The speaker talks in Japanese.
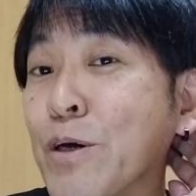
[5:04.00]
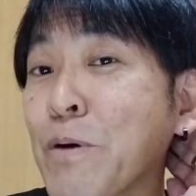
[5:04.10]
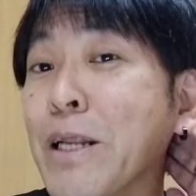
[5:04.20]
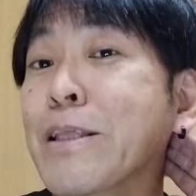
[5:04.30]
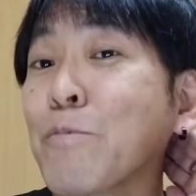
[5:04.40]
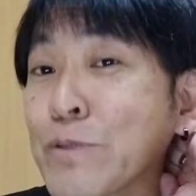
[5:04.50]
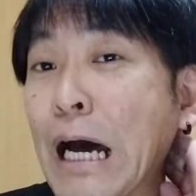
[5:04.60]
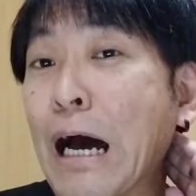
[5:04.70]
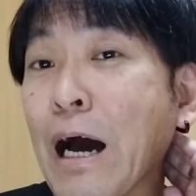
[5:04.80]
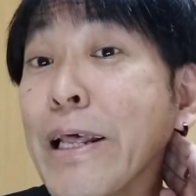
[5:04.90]
とか言われても
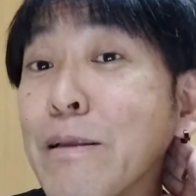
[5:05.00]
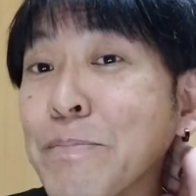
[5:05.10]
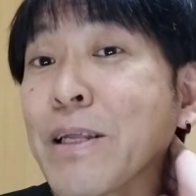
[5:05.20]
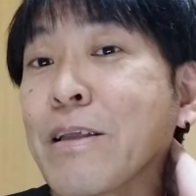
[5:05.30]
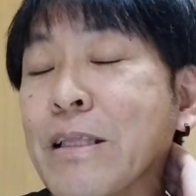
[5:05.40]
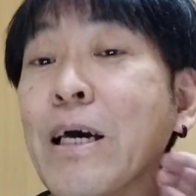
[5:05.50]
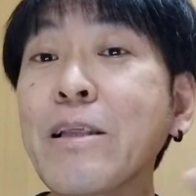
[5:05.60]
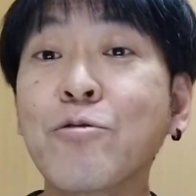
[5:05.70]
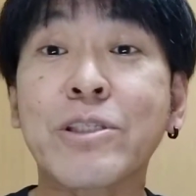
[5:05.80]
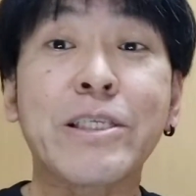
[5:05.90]
さ、あれみたいな、
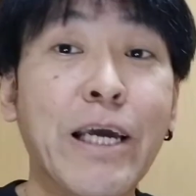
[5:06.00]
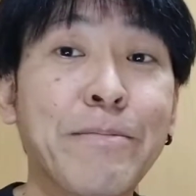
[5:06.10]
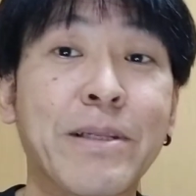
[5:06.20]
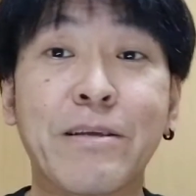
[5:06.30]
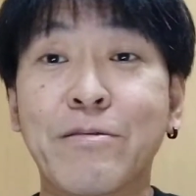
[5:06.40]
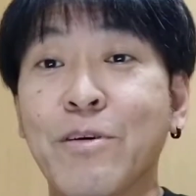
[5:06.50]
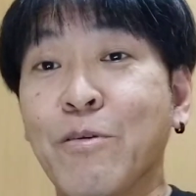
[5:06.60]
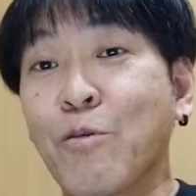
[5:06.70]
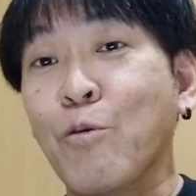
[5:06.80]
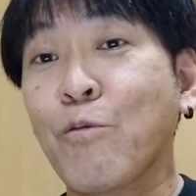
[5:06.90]
誰の知り合いみたいな、
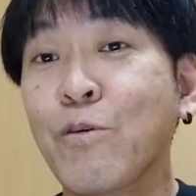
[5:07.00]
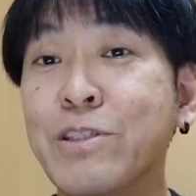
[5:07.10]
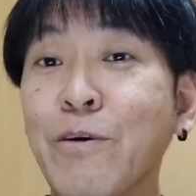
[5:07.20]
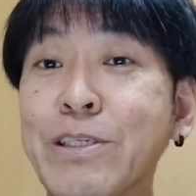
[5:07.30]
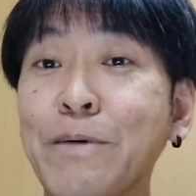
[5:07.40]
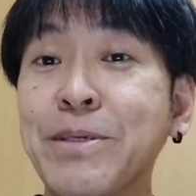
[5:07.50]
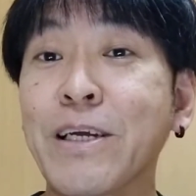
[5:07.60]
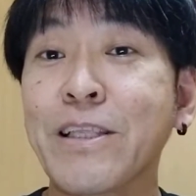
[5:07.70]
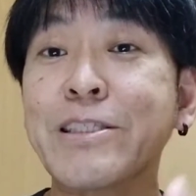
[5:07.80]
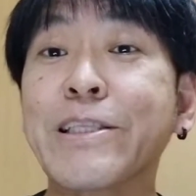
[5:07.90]
こう、ざわざわみ
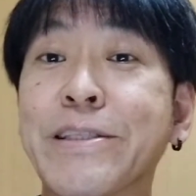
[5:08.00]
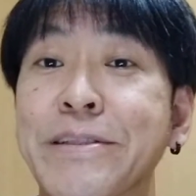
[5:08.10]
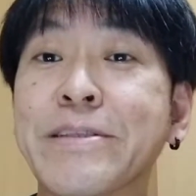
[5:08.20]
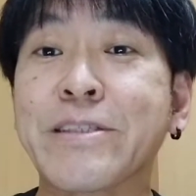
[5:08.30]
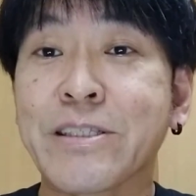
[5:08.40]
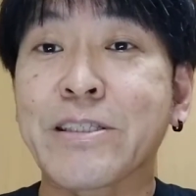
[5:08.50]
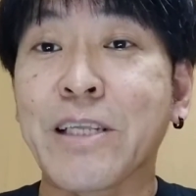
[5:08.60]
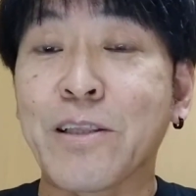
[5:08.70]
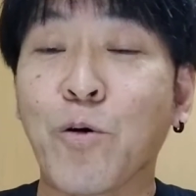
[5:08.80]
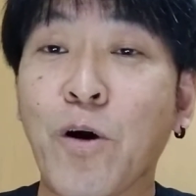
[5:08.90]
たいになっちゃっ
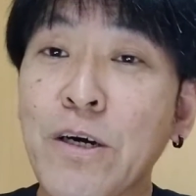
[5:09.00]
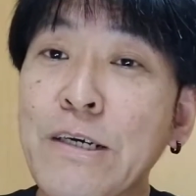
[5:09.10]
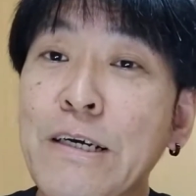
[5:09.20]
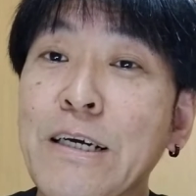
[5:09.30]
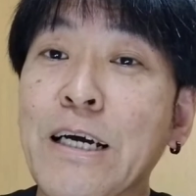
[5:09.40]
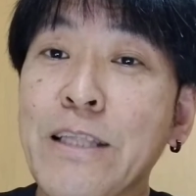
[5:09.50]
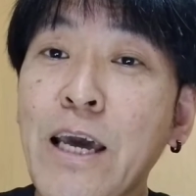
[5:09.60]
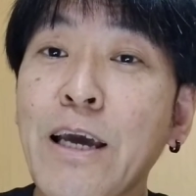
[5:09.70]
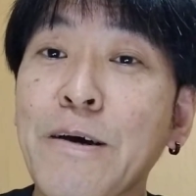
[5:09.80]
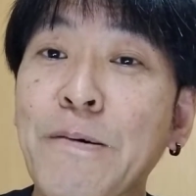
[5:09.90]
たのが
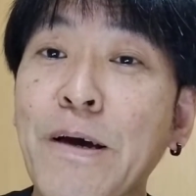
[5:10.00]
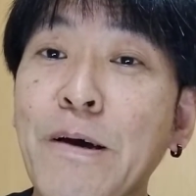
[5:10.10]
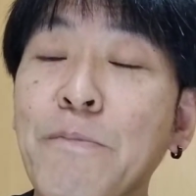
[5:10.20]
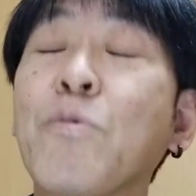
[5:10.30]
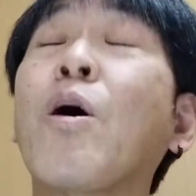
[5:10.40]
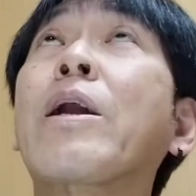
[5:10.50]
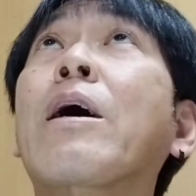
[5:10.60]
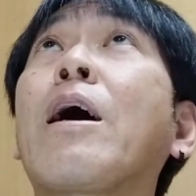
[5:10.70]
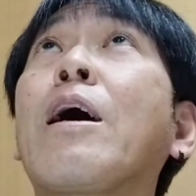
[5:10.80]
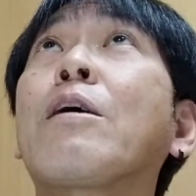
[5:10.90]
ね、もうあ
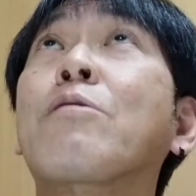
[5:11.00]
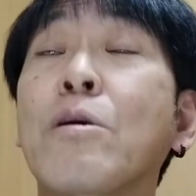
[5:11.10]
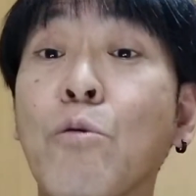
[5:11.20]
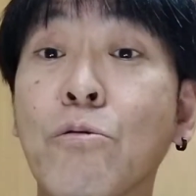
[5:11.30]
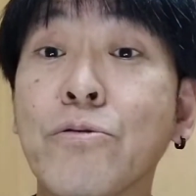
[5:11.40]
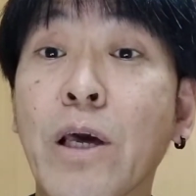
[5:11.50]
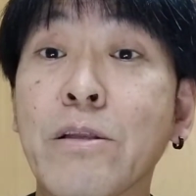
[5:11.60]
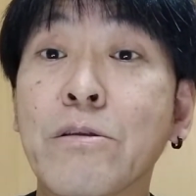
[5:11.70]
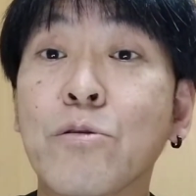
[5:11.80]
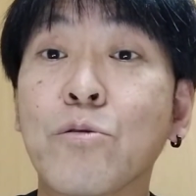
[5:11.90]
れが、か6
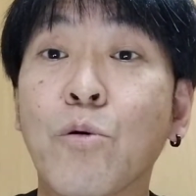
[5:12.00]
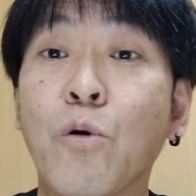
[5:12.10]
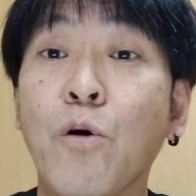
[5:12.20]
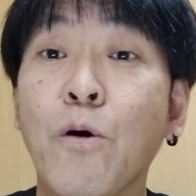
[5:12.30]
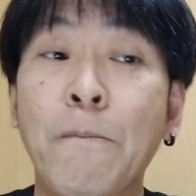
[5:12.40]
年と